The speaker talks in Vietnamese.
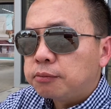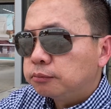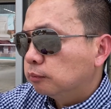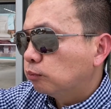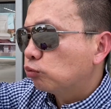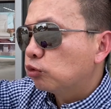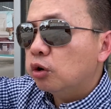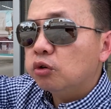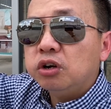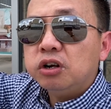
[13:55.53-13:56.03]

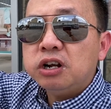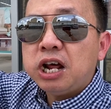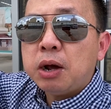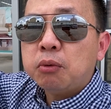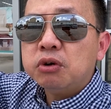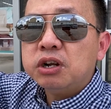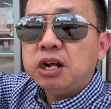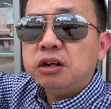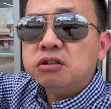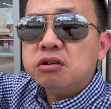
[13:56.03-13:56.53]
tôi này đeo cái
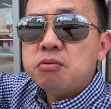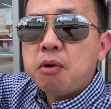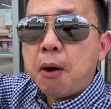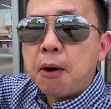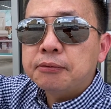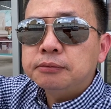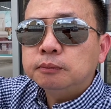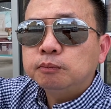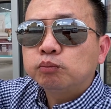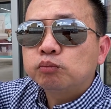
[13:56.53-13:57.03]
này chi biết
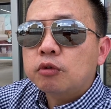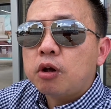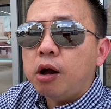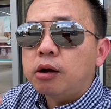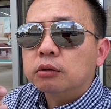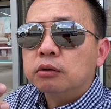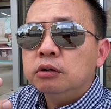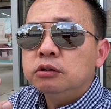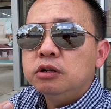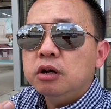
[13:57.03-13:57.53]
không
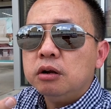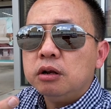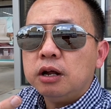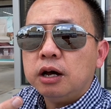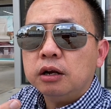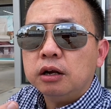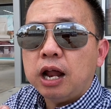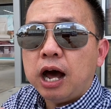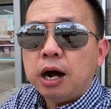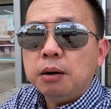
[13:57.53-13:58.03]
thứ nhất là
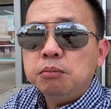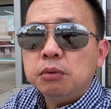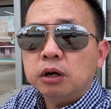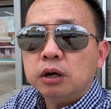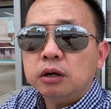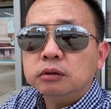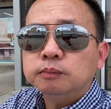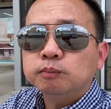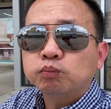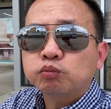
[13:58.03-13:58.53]
lỡ mà
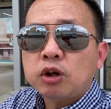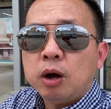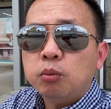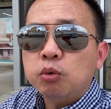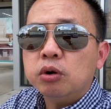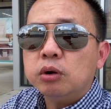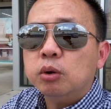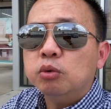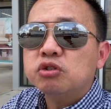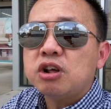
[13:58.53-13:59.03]
không có
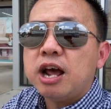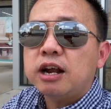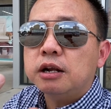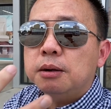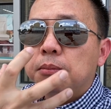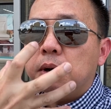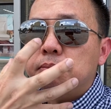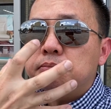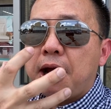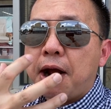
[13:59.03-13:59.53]
khẩu trang thì
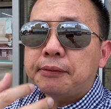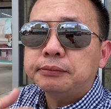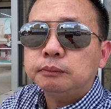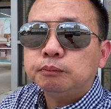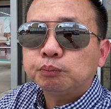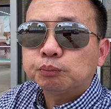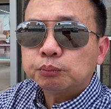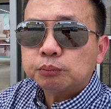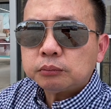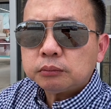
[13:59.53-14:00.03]
bịt mặt
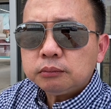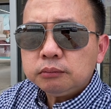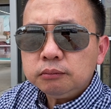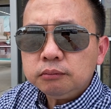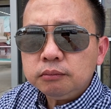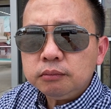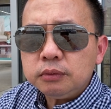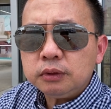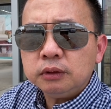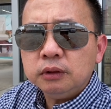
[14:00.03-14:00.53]

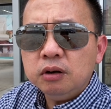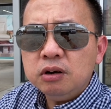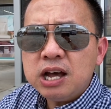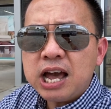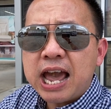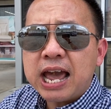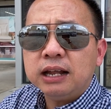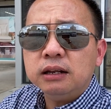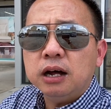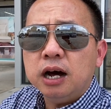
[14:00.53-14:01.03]
thứ
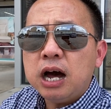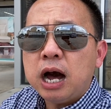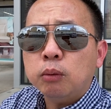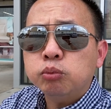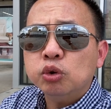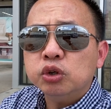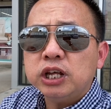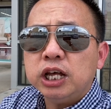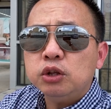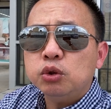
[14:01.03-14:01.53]
hai lỡ hỏng
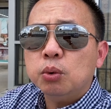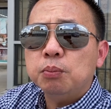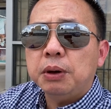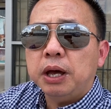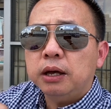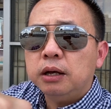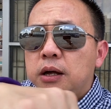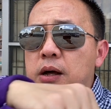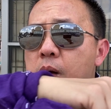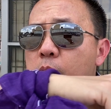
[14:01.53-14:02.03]
cái giấy cho miệng
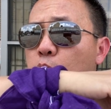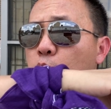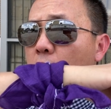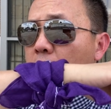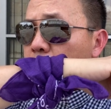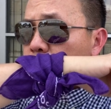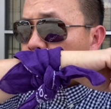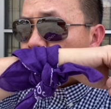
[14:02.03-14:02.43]
á quẹt